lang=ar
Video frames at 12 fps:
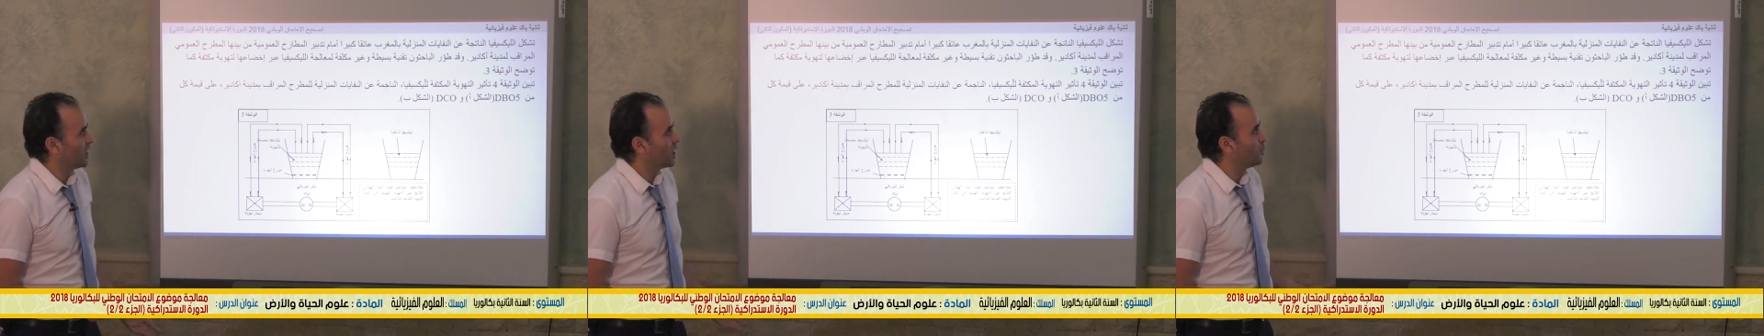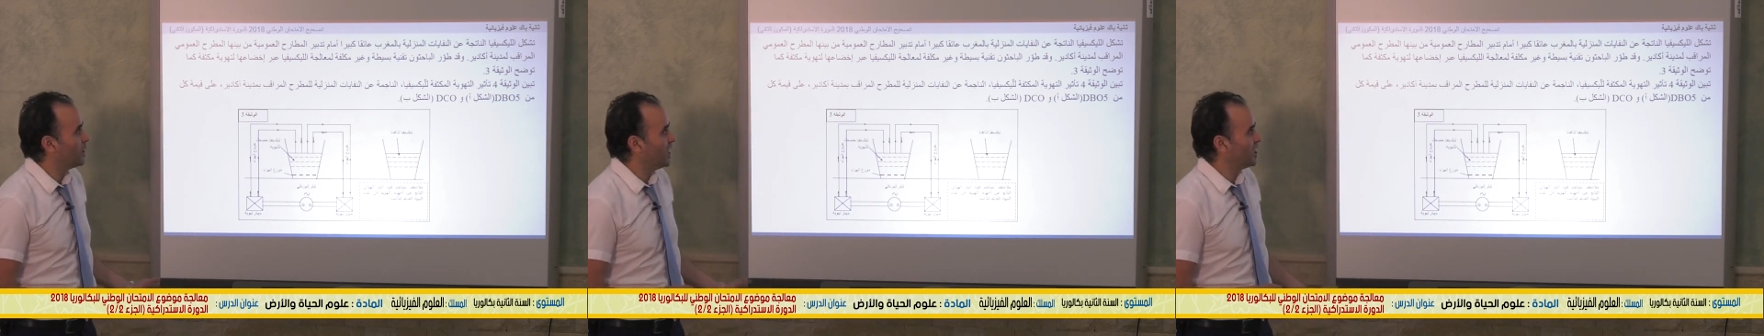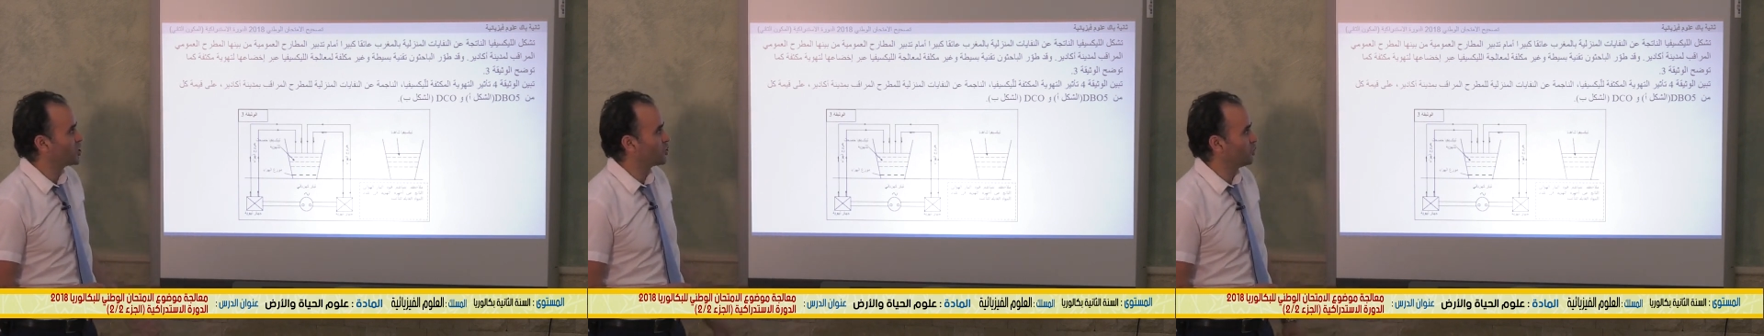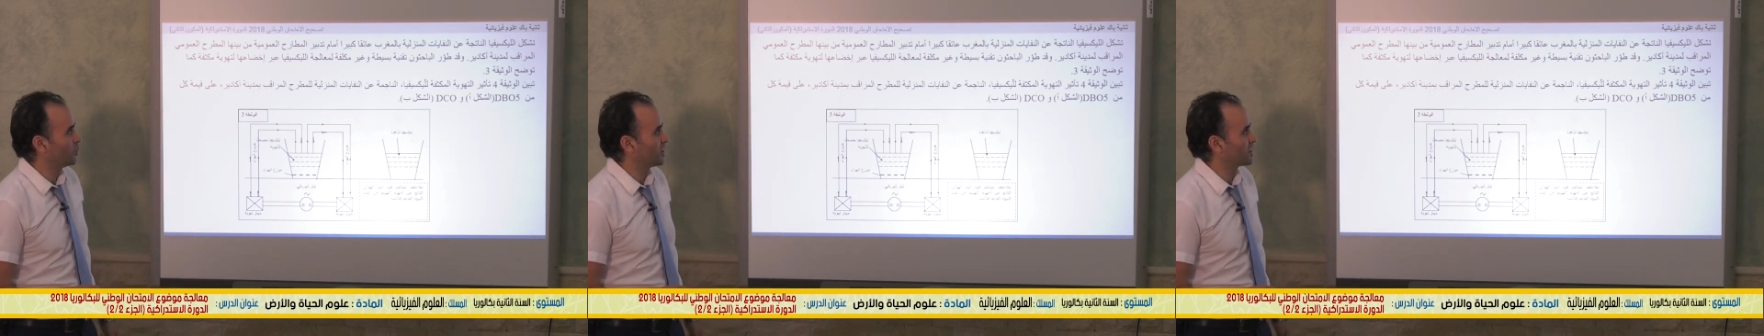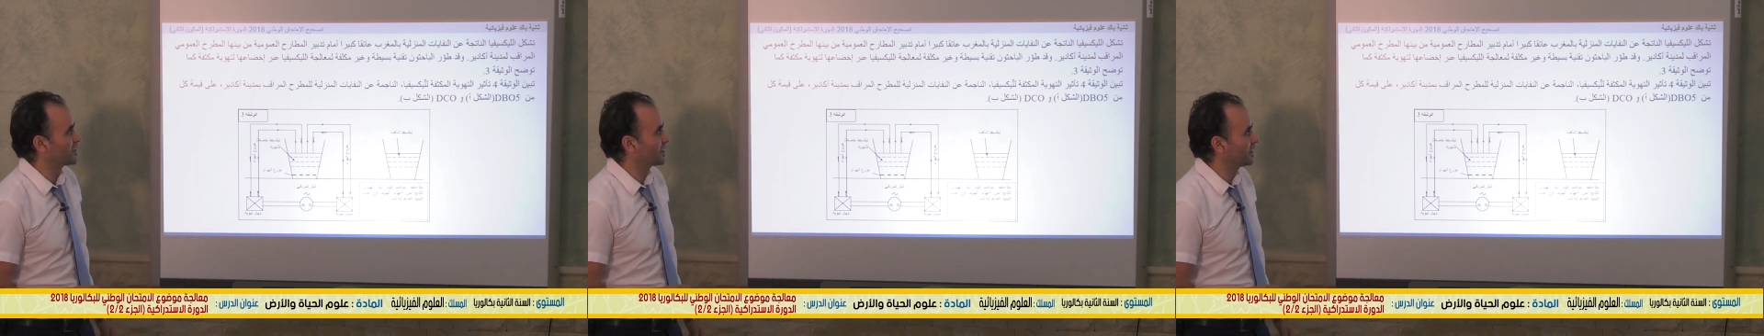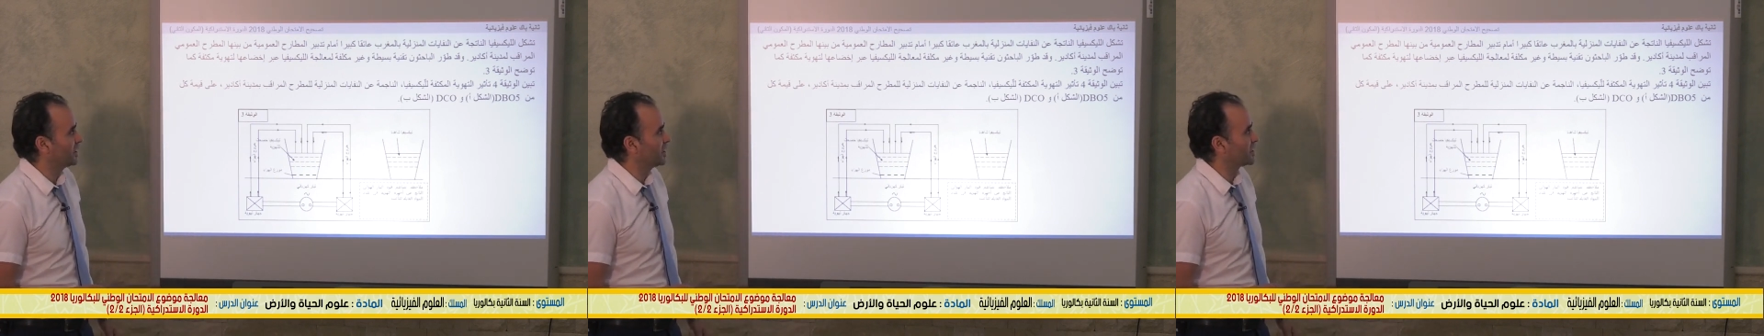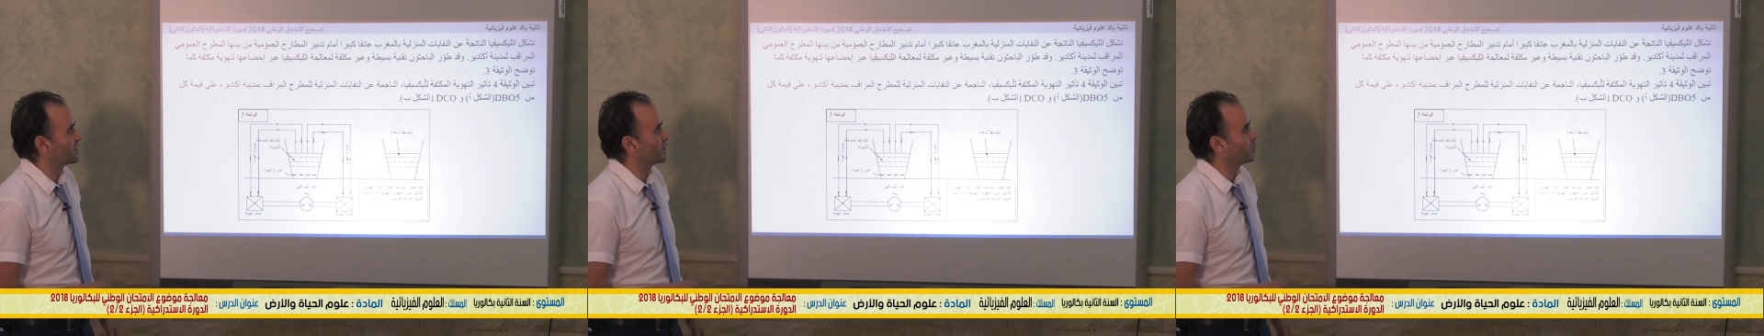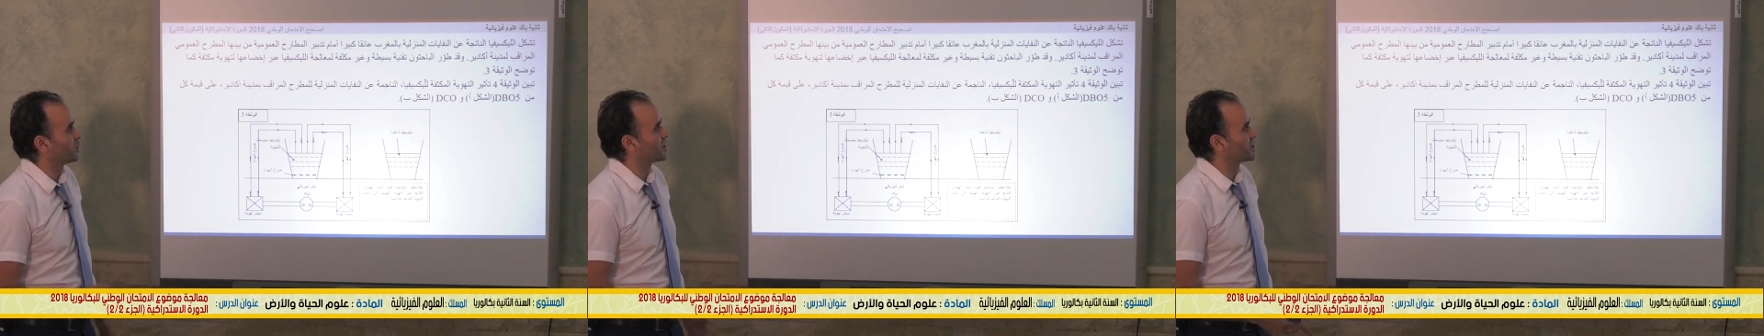الباحثون تقنية
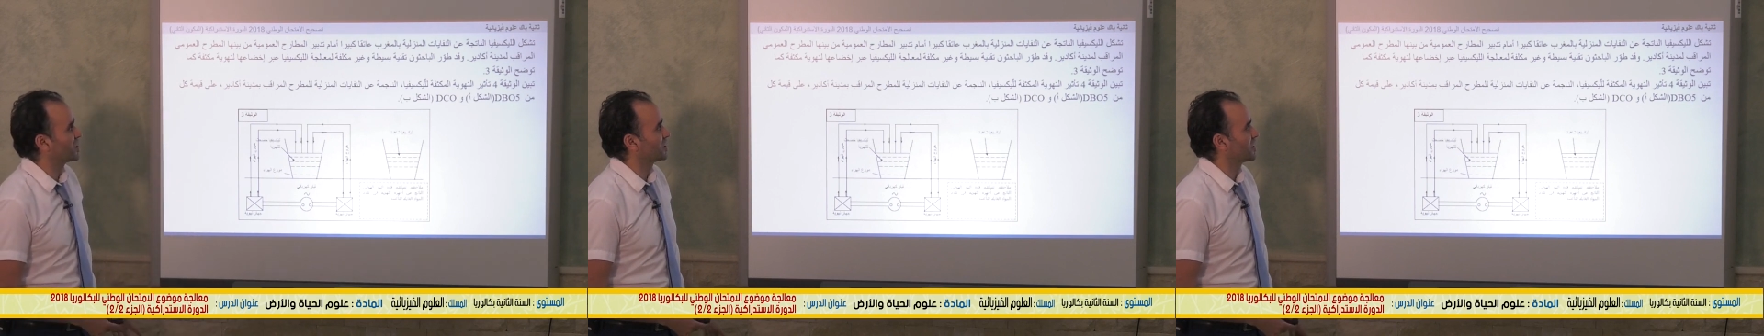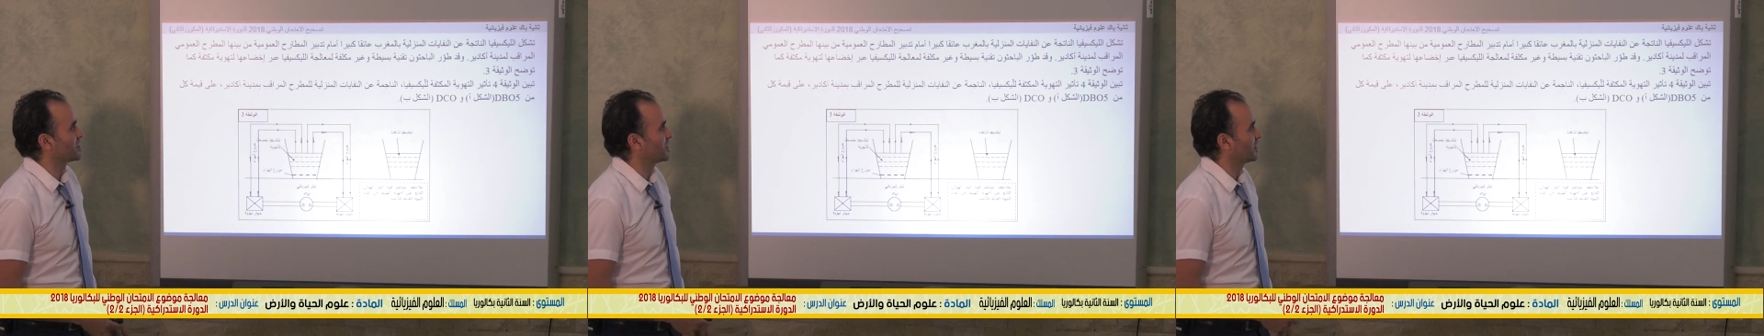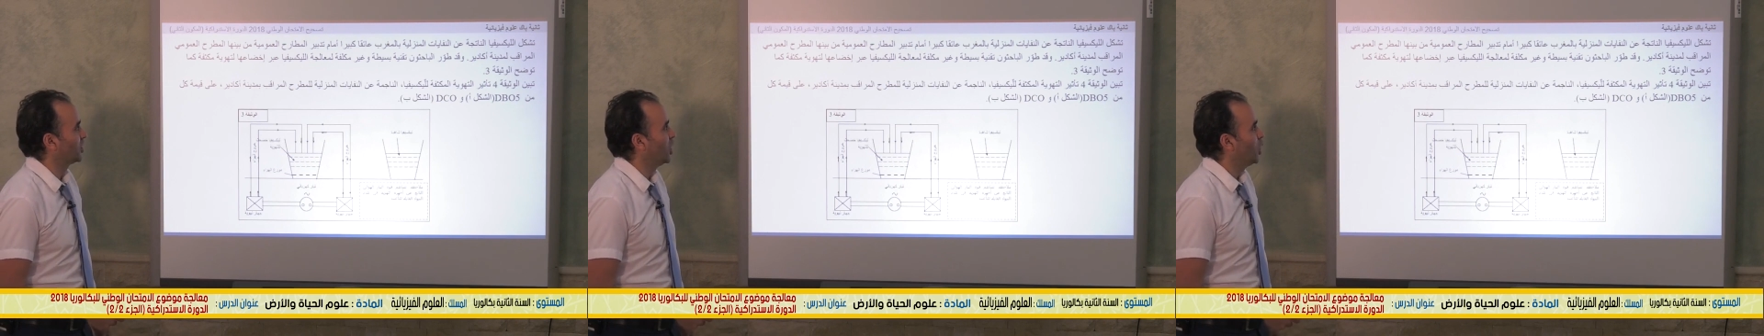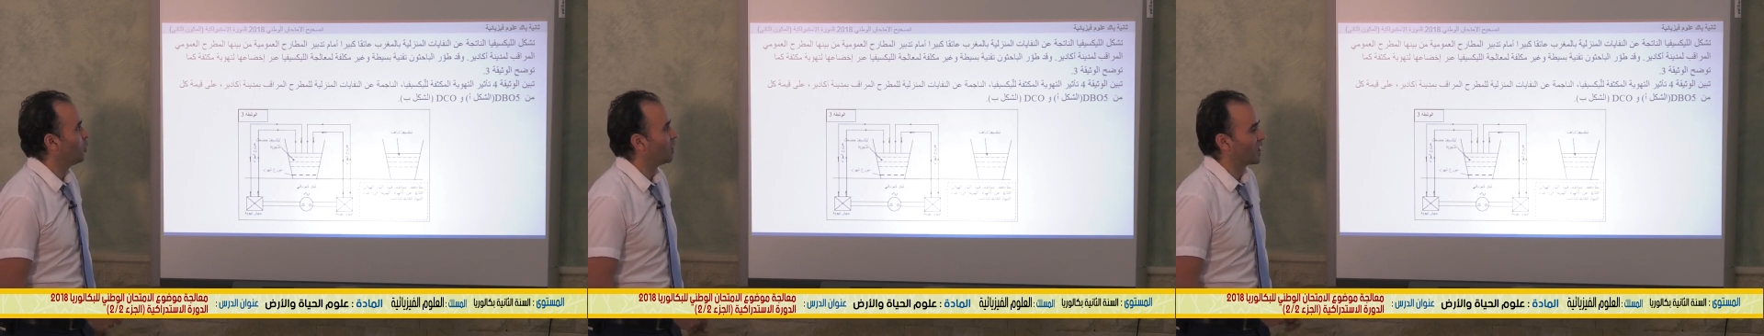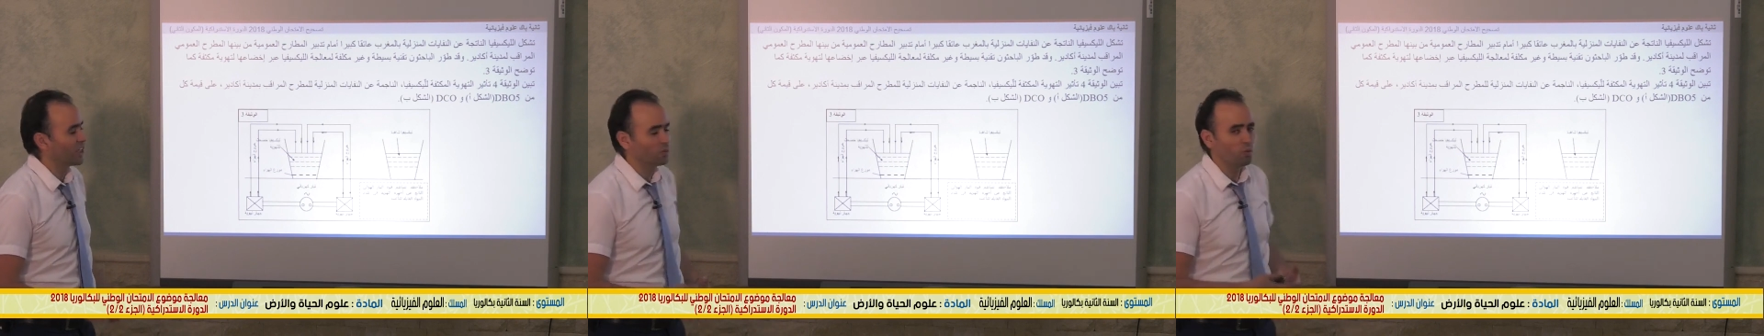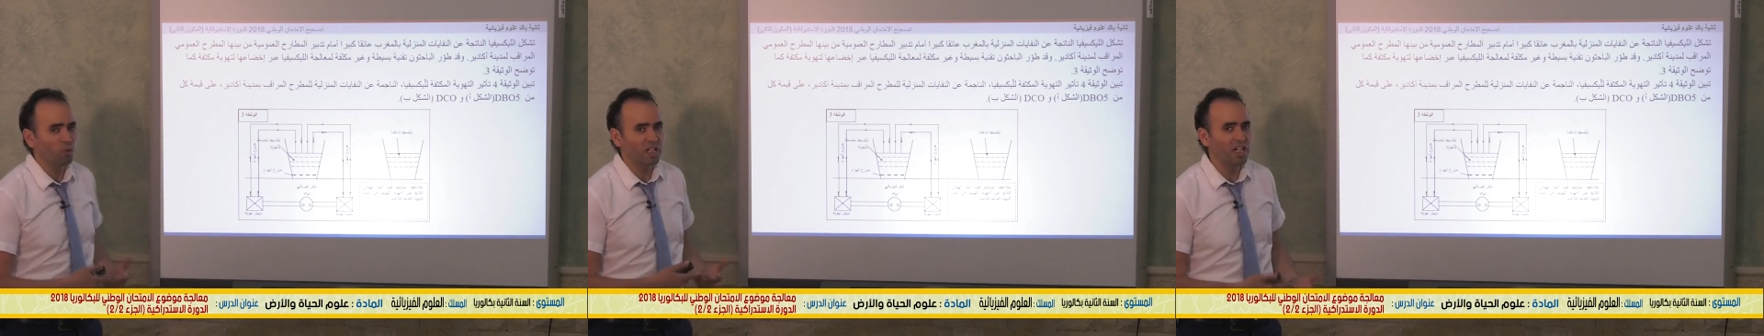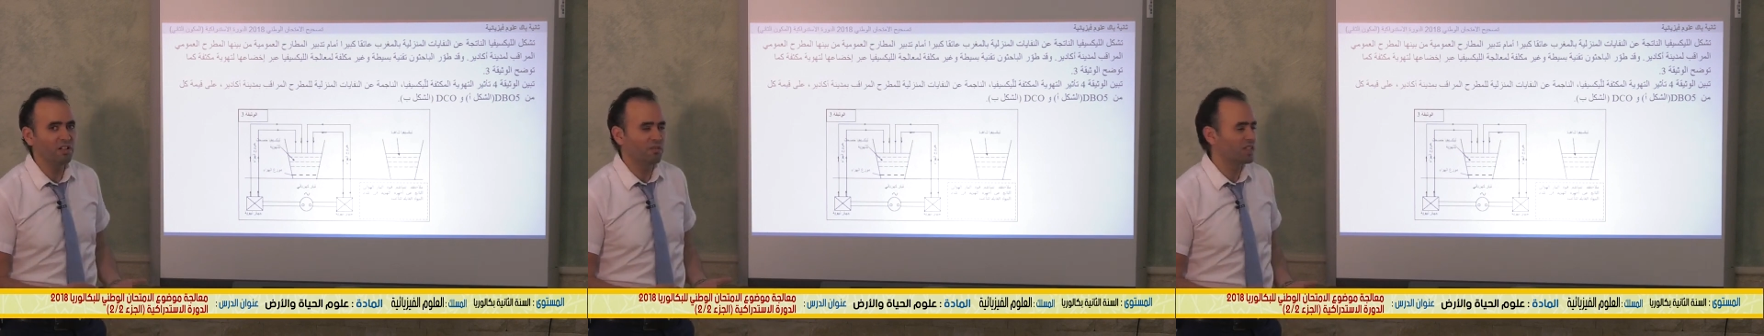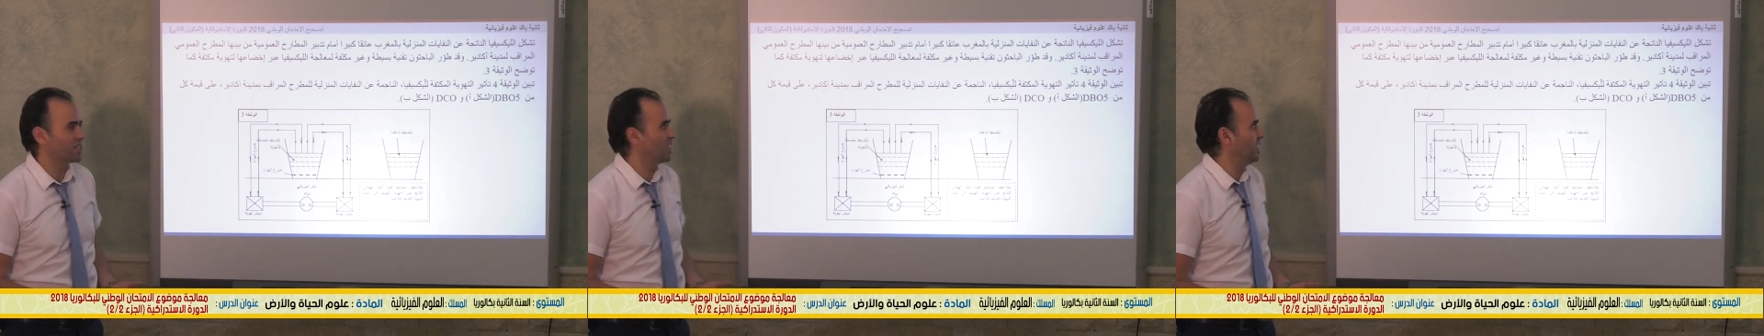بسيطة وغير مكلفة